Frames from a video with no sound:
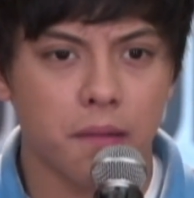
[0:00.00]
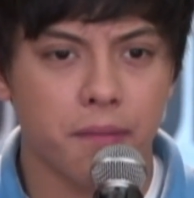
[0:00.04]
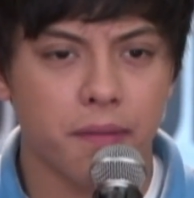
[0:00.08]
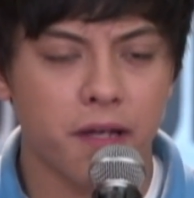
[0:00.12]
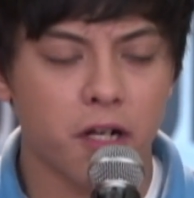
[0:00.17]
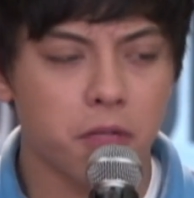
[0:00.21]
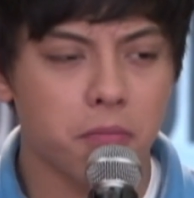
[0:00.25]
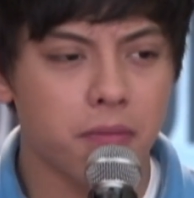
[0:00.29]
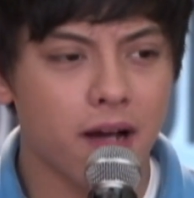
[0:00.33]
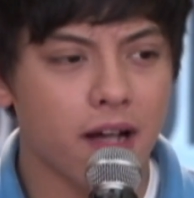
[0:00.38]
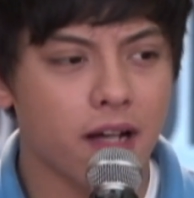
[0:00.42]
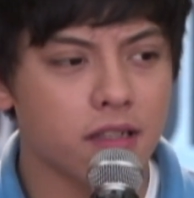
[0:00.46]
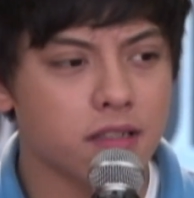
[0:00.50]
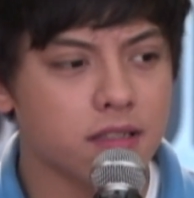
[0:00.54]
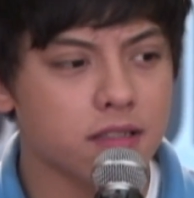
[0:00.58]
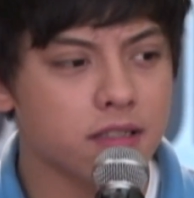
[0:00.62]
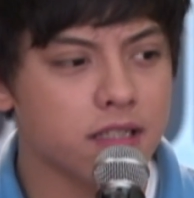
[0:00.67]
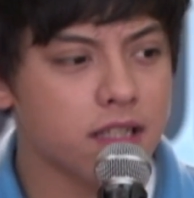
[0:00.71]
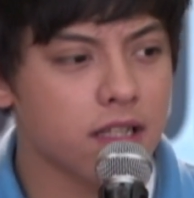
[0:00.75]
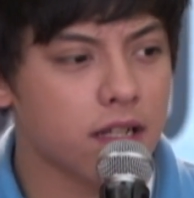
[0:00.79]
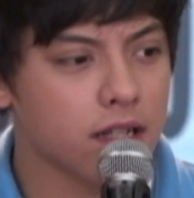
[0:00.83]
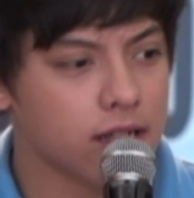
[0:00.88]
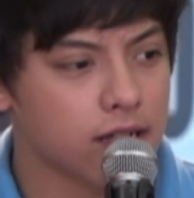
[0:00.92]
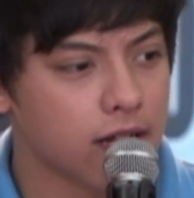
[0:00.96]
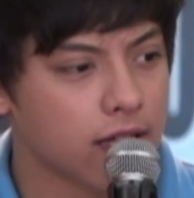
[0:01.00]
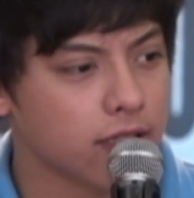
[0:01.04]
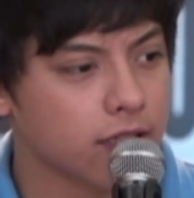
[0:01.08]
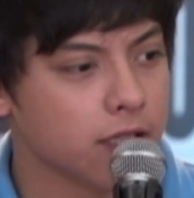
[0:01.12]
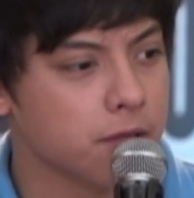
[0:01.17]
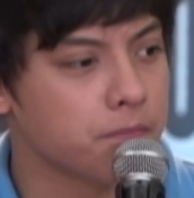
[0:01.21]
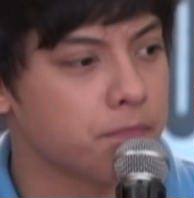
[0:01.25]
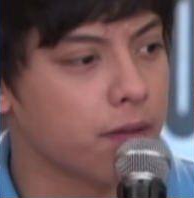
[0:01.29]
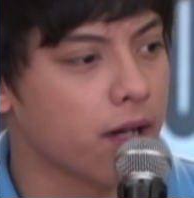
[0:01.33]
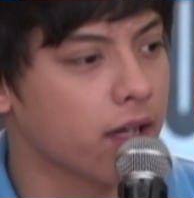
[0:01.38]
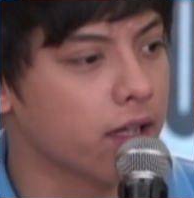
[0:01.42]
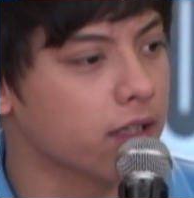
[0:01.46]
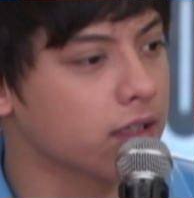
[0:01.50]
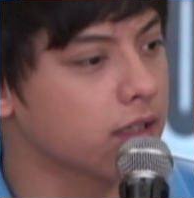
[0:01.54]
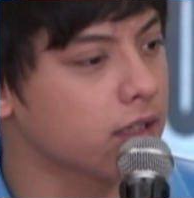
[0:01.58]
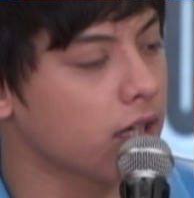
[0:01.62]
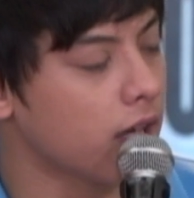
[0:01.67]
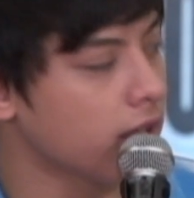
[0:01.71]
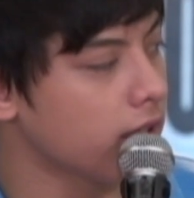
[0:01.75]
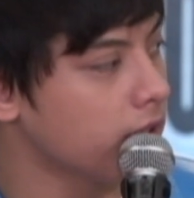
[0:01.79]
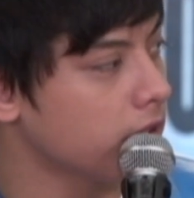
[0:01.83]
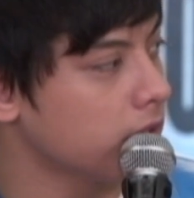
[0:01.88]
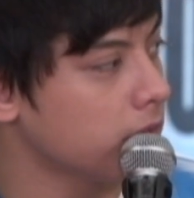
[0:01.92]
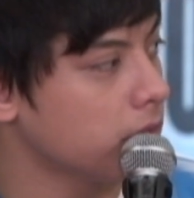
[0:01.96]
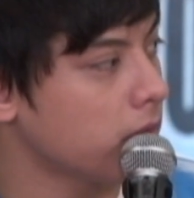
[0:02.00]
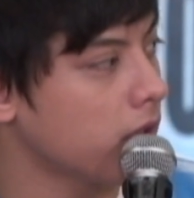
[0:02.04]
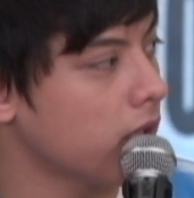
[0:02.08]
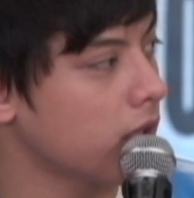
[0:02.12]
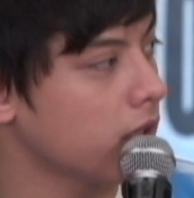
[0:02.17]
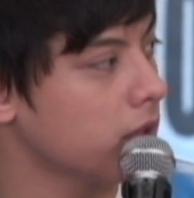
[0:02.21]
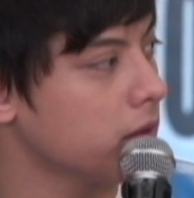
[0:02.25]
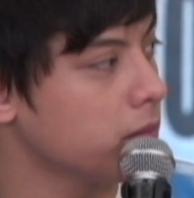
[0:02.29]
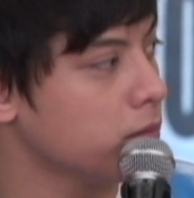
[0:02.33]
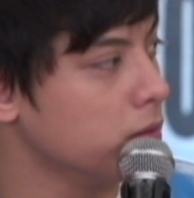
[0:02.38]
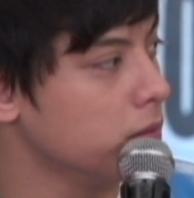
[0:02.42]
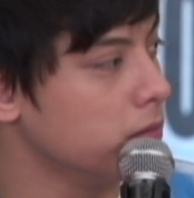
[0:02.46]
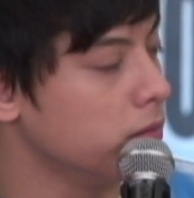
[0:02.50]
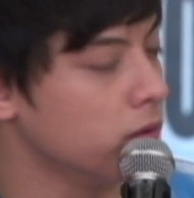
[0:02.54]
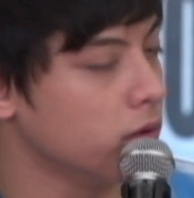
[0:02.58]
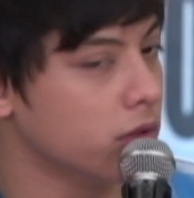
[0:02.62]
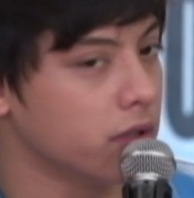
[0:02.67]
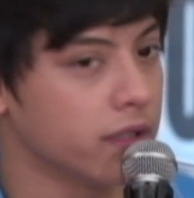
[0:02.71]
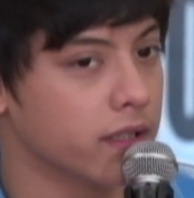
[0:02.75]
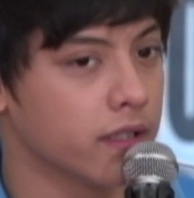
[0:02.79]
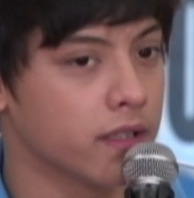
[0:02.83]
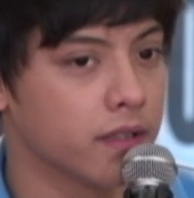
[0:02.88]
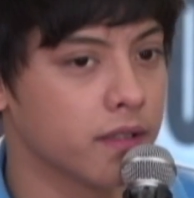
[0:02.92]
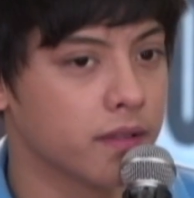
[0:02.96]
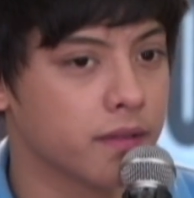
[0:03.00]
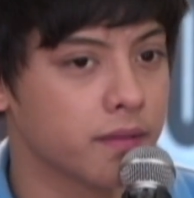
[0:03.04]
Pero bakit hindi rin natin pakinggan ang mga nabubuli?